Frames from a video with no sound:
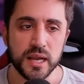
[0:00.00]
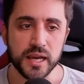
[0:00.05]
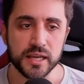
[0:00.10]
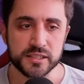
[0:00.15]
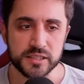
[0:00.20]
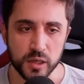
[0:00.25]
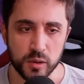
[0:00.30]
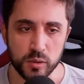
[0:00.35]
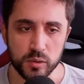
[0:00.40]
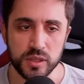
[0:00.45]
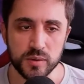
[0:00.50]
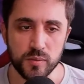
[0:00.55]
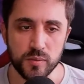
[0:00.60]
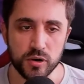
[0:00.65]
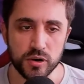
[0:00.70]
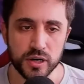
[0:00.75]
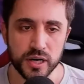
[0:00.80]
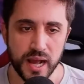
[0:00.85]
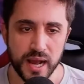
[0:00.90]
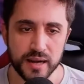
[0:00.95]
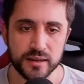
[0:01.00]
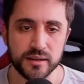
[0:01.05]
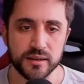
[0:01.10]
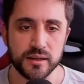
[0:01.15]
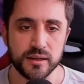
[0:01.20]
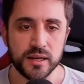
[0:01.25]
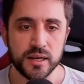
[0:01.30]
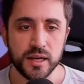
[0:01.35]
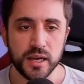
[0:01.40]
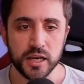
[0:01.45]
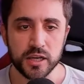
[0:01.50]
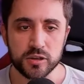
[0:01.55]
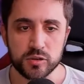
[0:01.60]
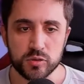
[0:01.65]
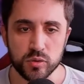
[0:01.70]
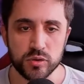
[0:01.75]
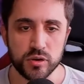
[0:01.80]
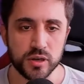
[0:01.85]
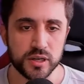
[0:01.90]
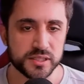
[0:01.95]
Es el último gran
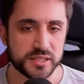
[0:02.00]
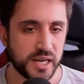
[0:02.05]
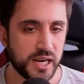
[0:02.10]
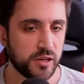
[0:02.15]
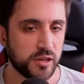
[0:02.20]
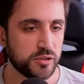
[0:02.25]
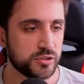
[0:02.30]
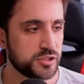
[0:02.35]
estudio que se le ha